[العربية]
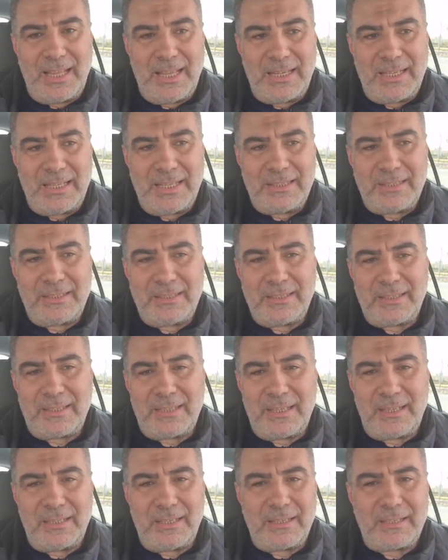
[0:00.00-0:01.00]
الذي
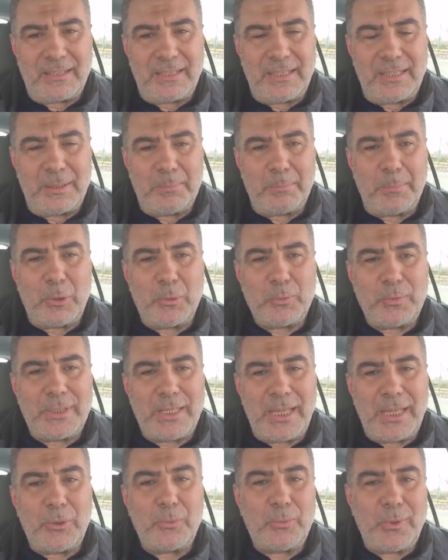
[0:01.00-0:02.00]
خلق الموت
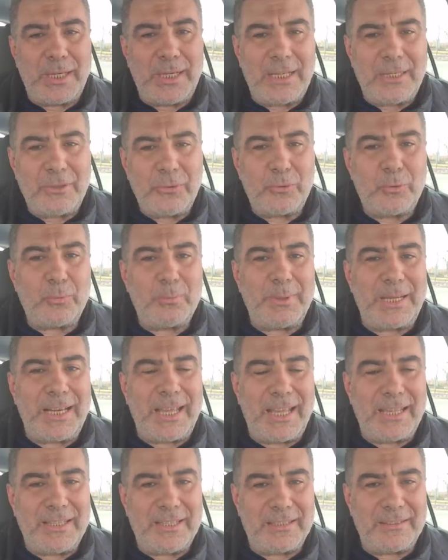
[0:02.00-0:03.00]
أولا ثم
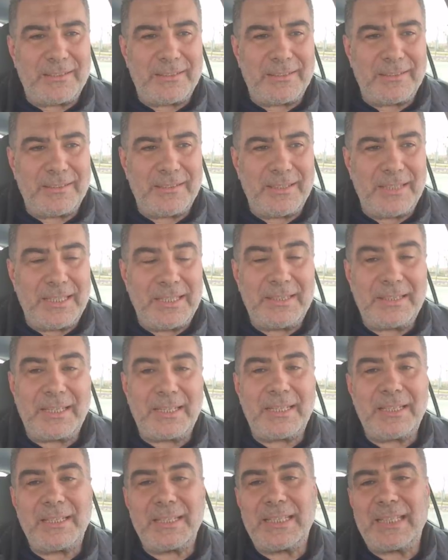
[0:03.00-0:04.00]
الحياة
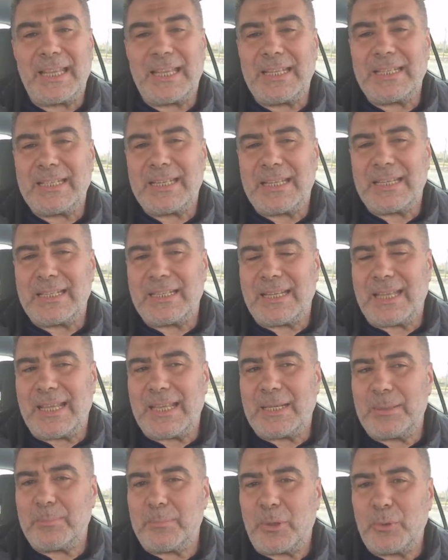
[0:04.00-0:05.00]
إذا كأن
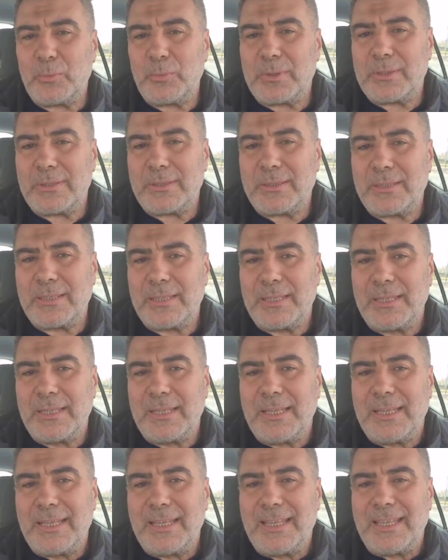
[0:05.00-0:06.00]
الموت
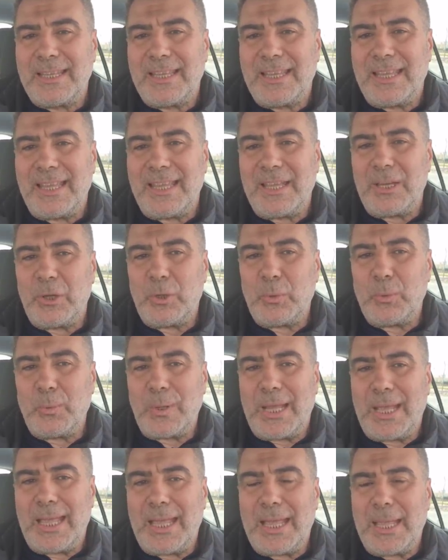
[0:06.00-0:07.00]

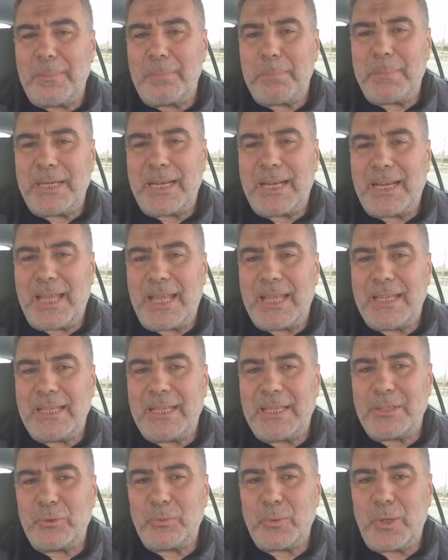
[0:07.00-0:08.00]
هو أهم من
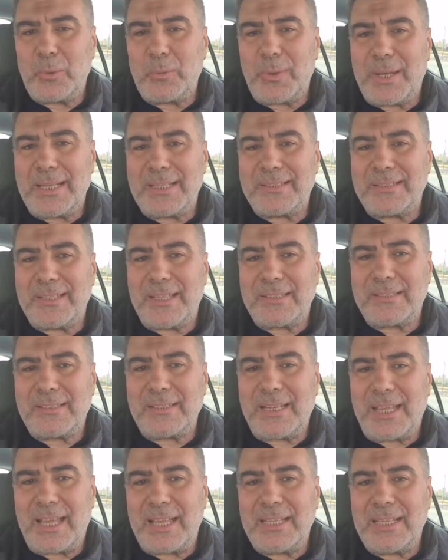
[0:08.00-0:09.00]
الحياة وهو أساس
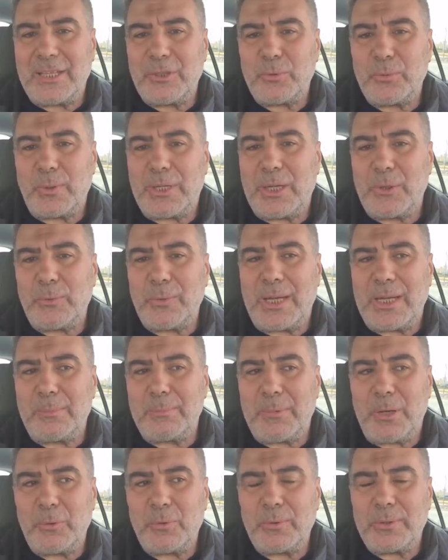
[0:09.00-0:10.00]
الحياة ولولا
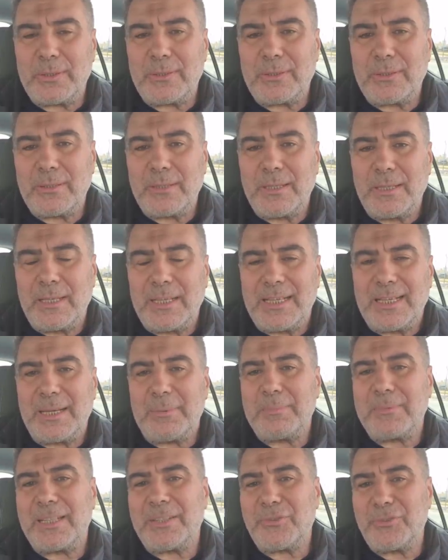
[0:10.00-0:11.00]
الموت
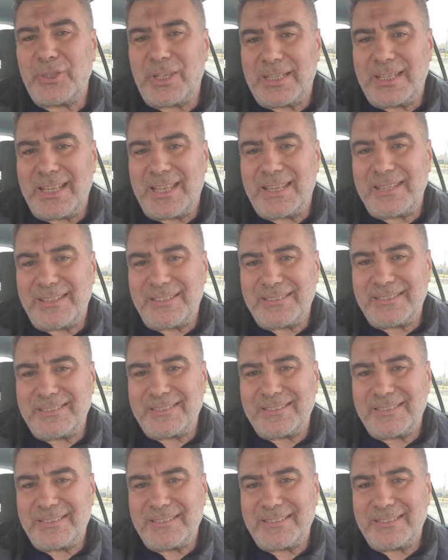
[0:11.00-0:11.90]
لم تنشأ الحياة